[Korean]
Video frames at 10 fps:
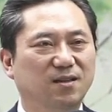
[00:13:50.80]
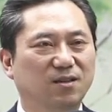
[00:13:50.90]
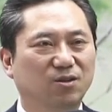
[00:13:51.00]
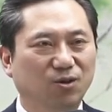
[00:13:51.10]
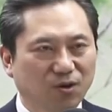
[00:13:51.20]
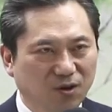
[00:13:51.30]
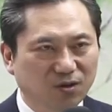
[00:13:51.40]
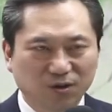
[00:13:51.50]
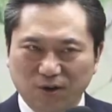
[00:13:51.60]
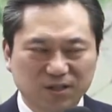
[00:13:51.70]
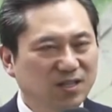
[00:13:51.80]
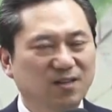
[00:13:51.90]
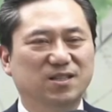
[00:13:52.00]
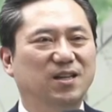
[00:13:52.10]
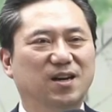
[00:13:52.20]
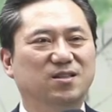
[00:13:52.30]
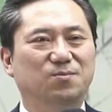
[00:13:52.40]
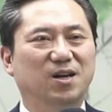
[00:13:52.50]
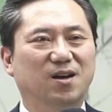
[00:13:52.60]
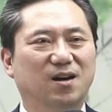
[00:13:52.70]
더, 더 이상 진행하지
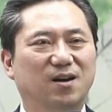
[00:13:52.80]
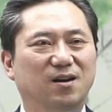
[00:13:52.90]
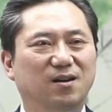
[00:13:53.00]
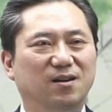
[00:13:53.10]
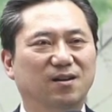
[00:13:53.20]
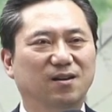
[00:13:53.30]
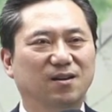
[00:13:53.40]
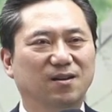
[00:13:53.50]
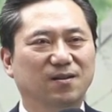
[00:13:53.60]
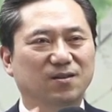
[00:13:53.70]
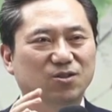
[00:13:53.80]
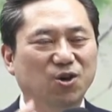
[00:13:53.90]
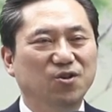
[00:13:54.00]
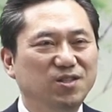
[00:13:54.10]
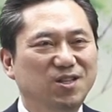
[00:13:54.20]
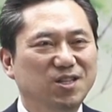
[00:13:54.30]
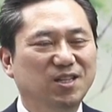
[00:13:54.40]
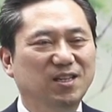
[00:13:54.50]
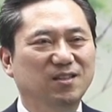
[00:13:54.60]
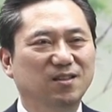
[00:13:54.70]
말아라. 어?
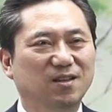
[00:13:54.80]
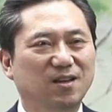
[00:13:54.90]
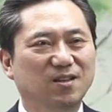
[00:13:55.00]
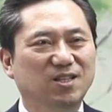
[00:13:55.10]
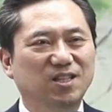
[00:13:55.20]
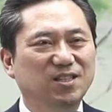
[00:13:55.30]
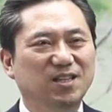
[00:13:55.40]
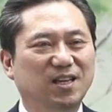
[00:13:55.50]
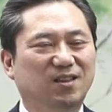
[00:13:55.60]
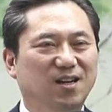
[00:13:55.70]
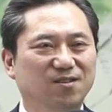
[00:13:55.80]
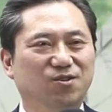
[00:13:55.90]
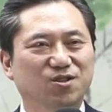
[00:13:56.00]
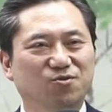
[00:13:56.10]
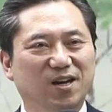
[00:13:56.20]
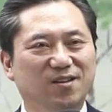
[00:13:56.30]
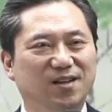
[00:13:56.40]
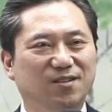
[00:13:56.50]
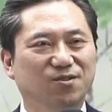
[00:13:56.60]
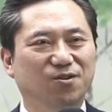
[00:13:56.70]
정지시키는 기능이 있다는 것을 확인을
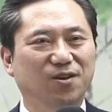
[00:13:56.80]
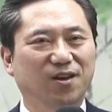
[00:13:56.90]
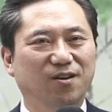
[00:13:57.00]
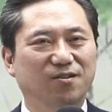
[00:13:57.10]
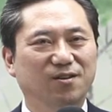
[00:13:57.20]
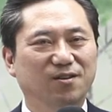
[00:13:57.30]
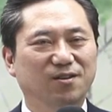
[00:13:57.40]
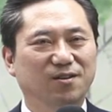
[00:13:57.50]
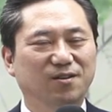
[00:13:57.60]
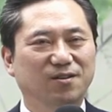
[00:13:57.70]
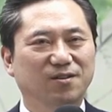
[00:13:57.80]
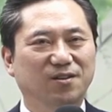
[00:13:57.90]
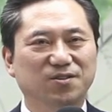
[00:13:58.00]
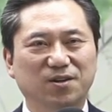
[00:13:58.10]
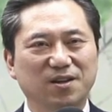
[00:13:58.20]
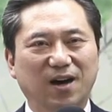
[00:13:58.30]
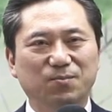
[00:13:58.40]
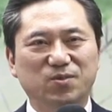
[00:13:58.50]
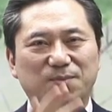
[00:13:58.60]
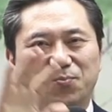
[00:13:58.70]
한 거예요. 그래서
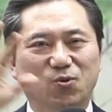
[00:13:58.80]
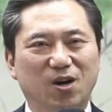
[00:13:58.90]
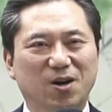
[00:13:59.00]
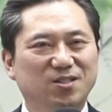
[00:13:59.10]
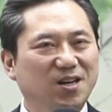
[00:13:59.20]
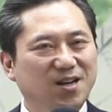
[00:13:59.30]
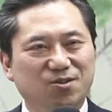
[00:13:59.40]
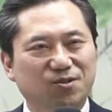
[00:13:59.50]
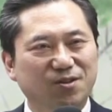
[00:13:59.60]
암세포가 막 자라서